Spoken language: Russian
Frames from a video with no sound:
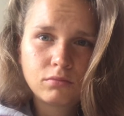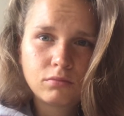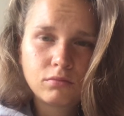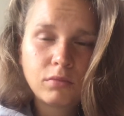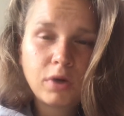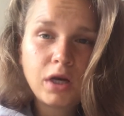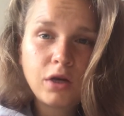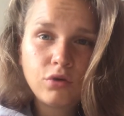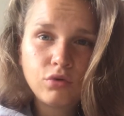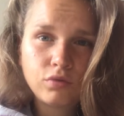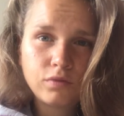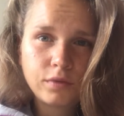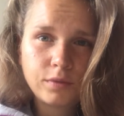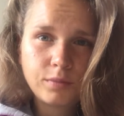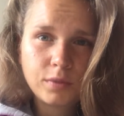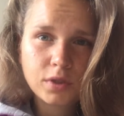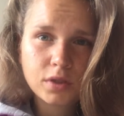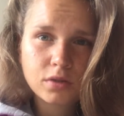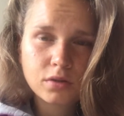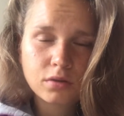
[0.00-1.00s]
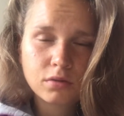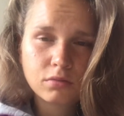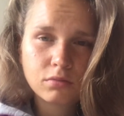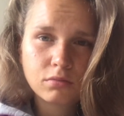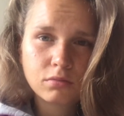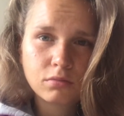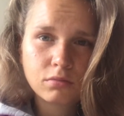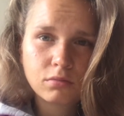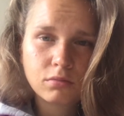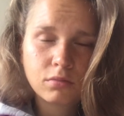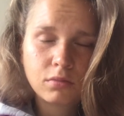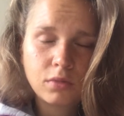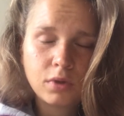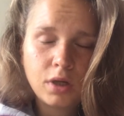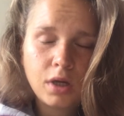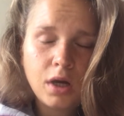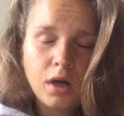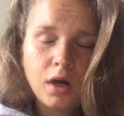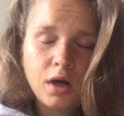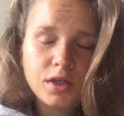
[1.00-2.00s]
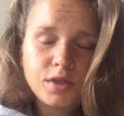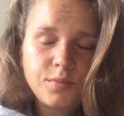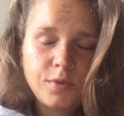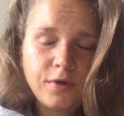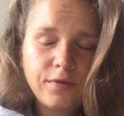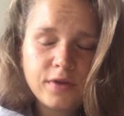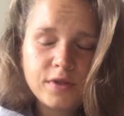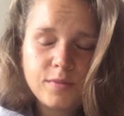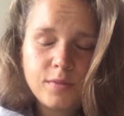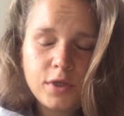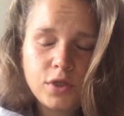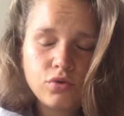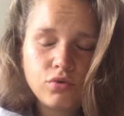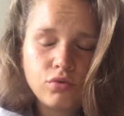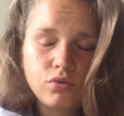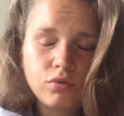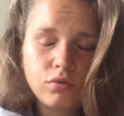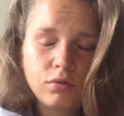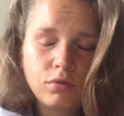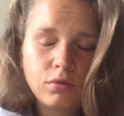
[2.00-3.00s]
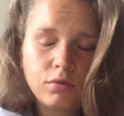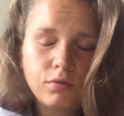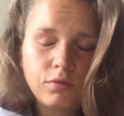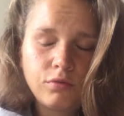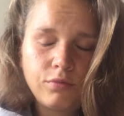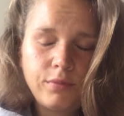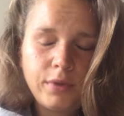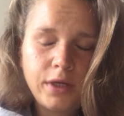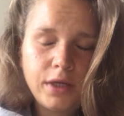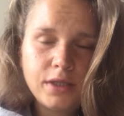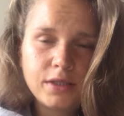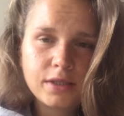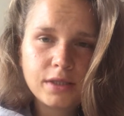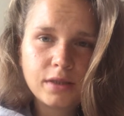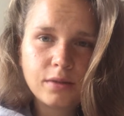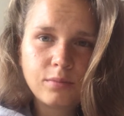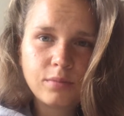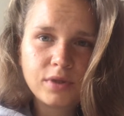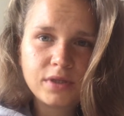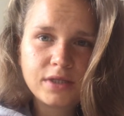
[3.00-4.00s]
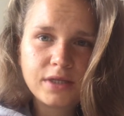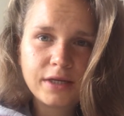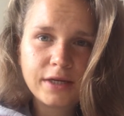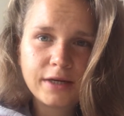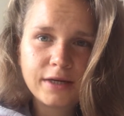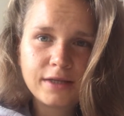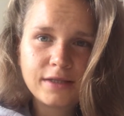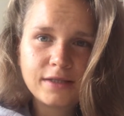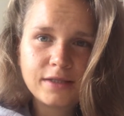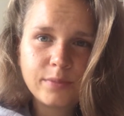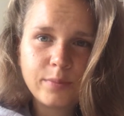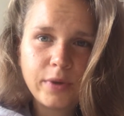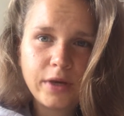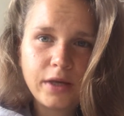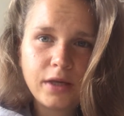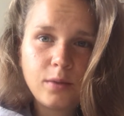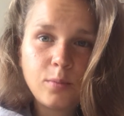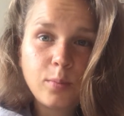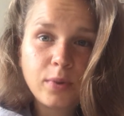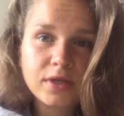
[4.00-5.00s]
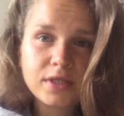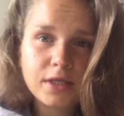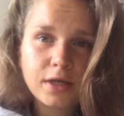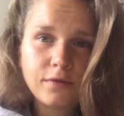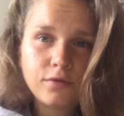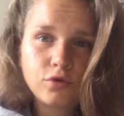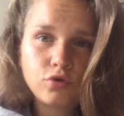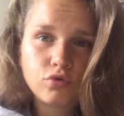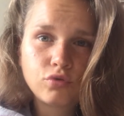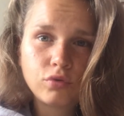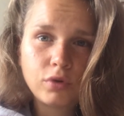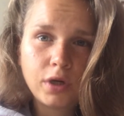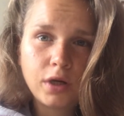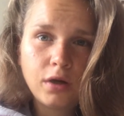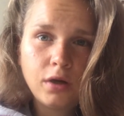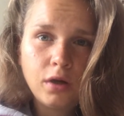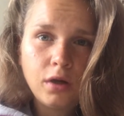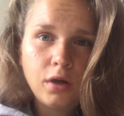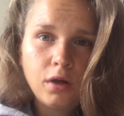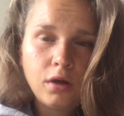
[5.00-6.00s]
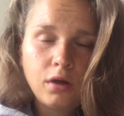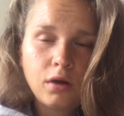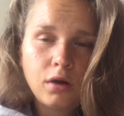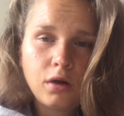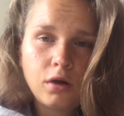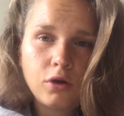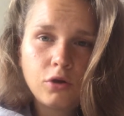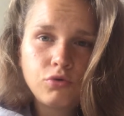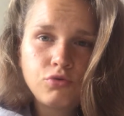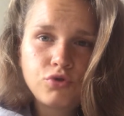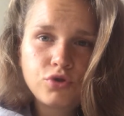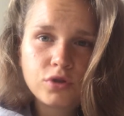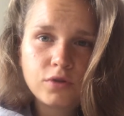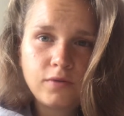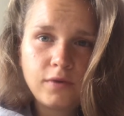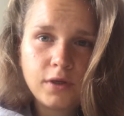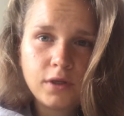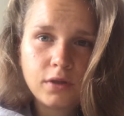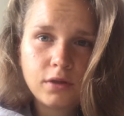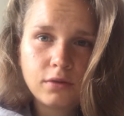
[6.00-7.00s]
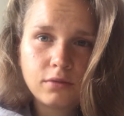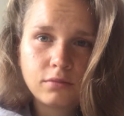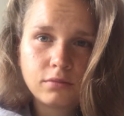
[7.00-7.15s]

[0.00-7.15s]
больного места. А теперь возьмите, уберите это быстренько из себя и поставьте туда а, луч света.